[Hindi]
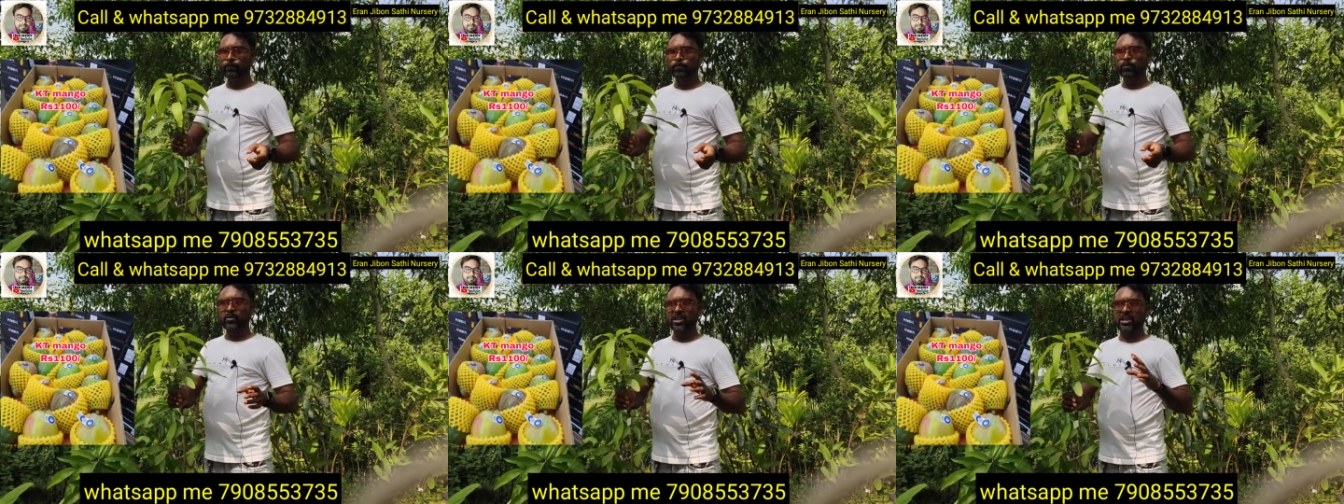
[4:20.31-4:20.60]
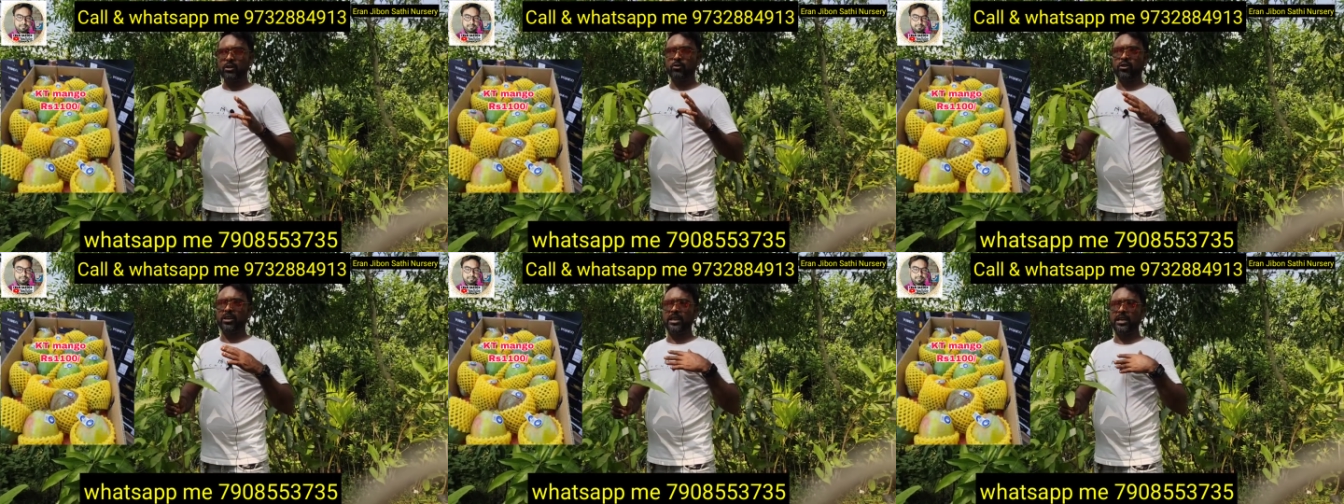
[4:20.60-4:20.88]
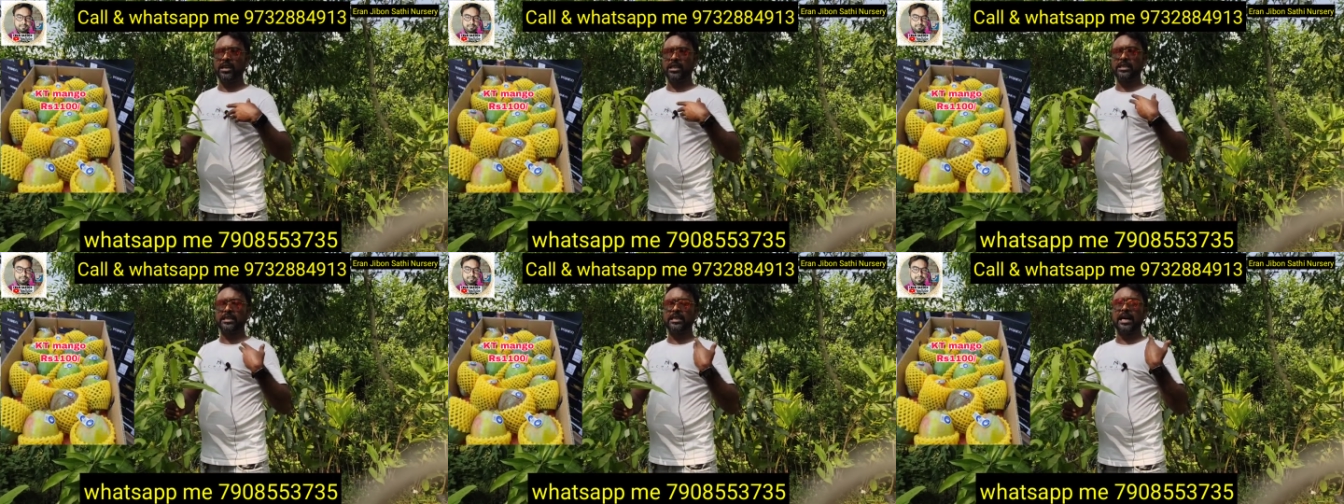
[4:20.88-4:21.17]
क्योंकि
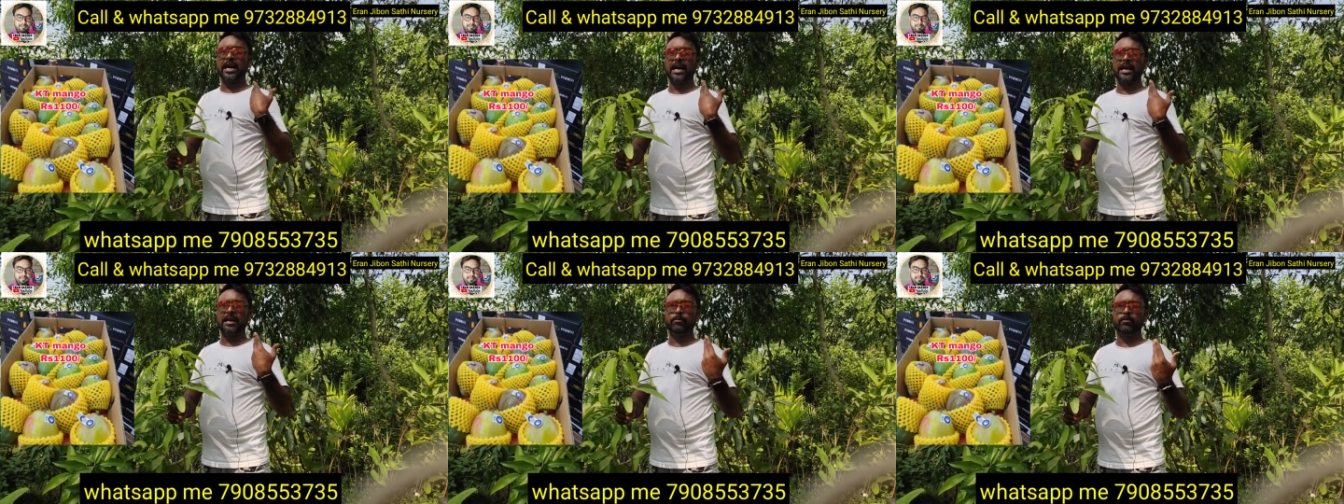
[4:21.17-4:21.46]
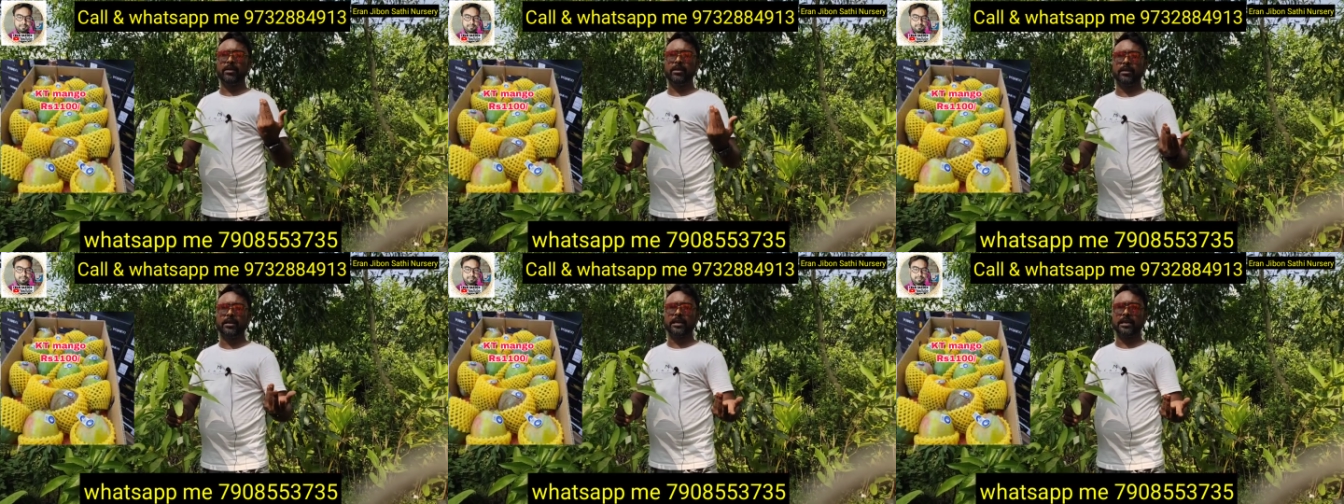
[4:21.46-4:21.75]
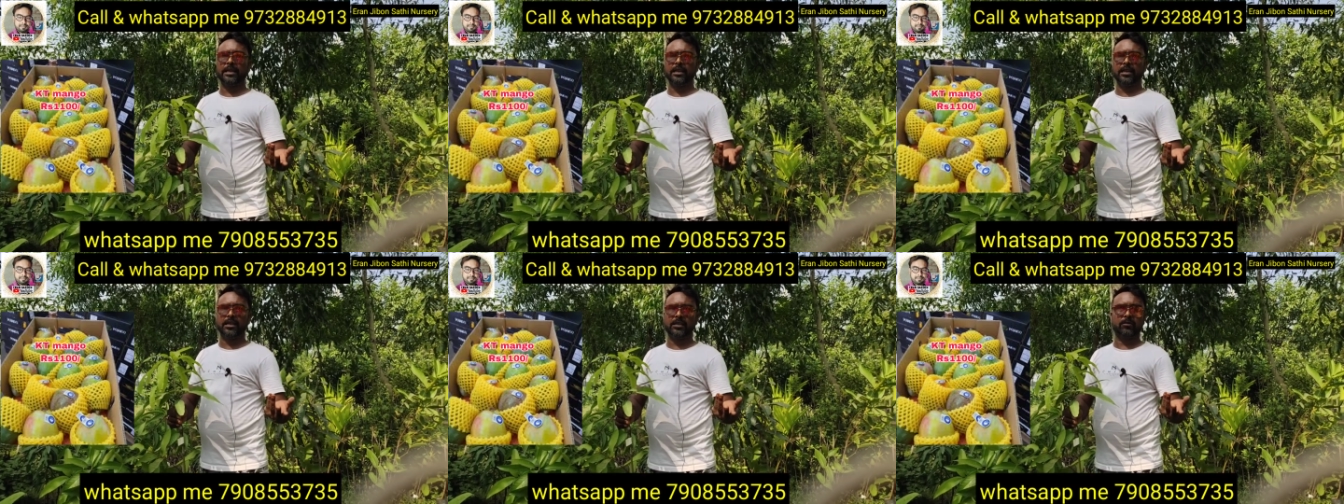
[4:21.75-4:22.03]
साल में
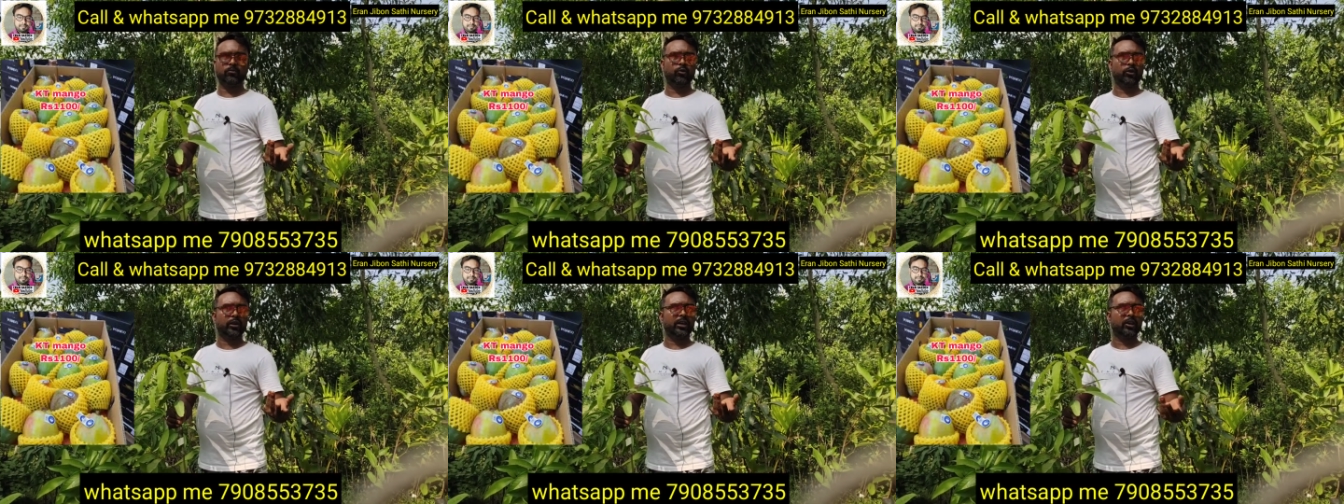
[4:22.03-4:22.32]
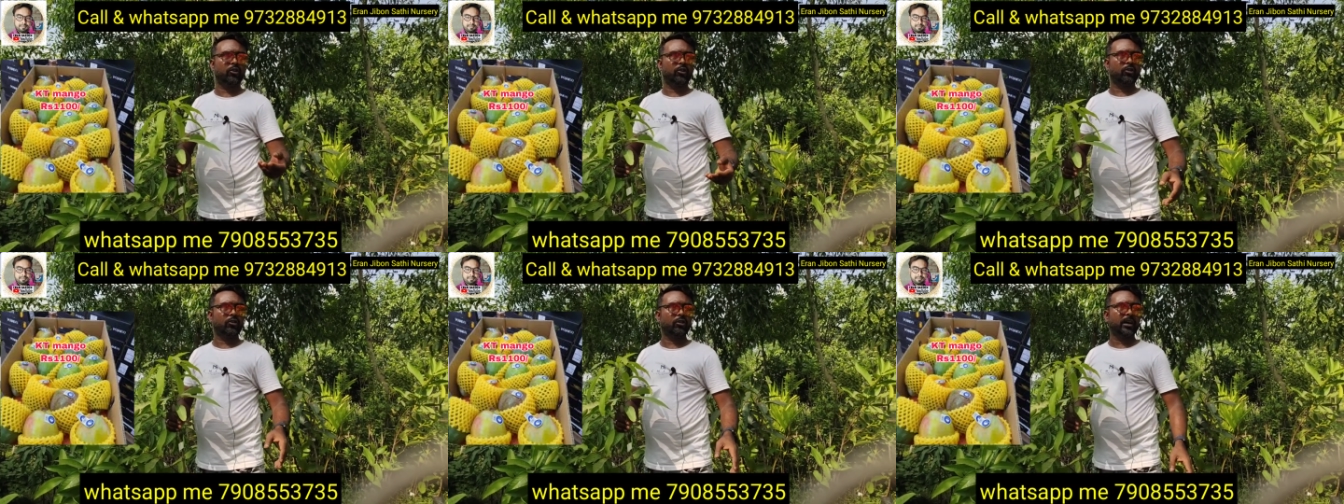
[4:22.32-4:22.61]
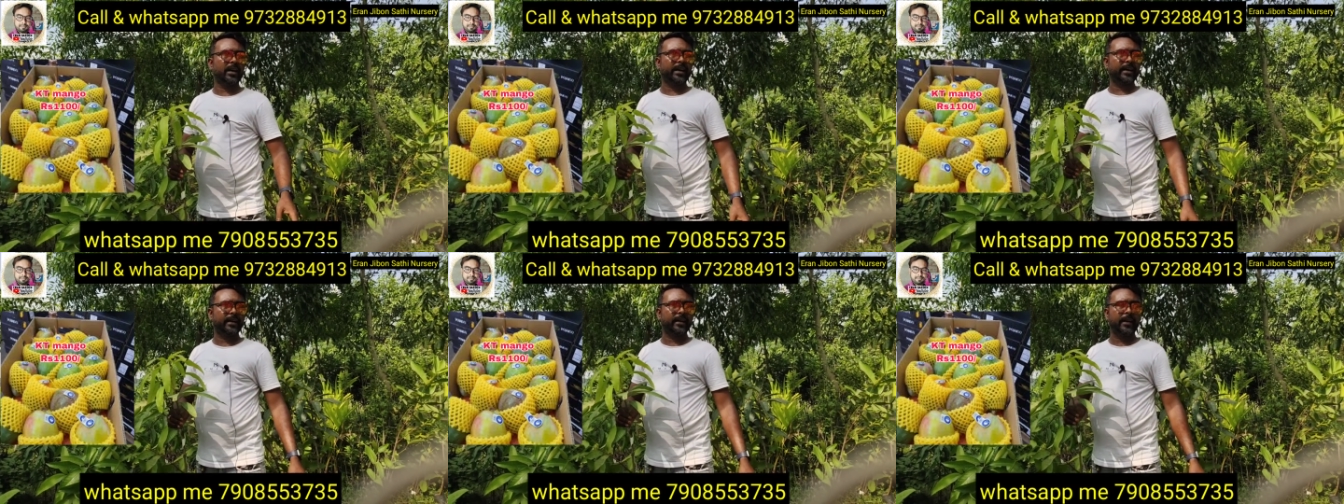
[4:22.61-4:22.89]
के ख़त्म होने को आ
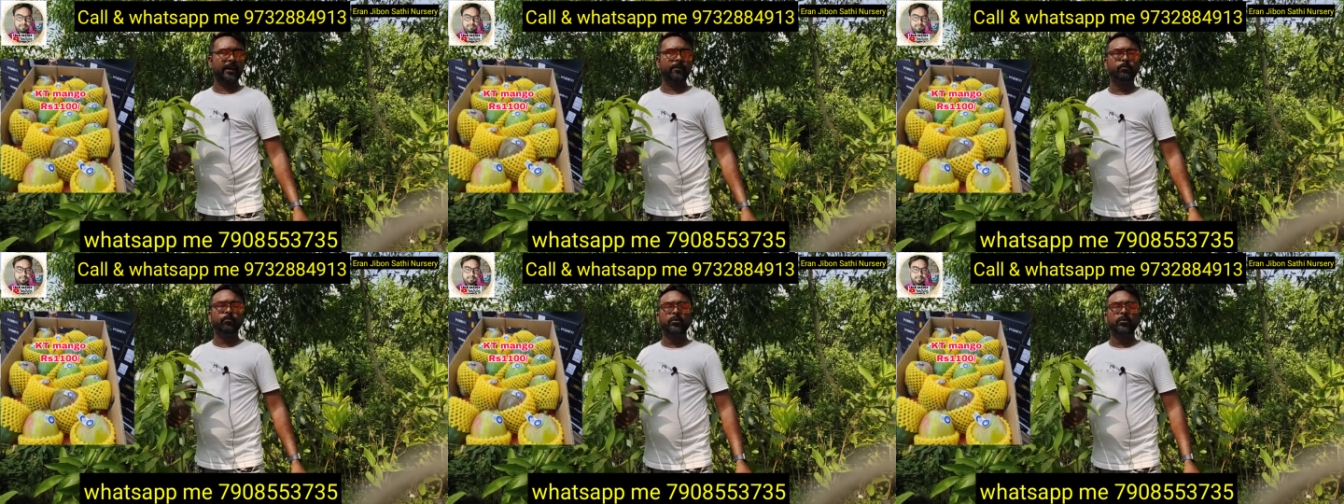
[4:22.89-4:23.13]
रही है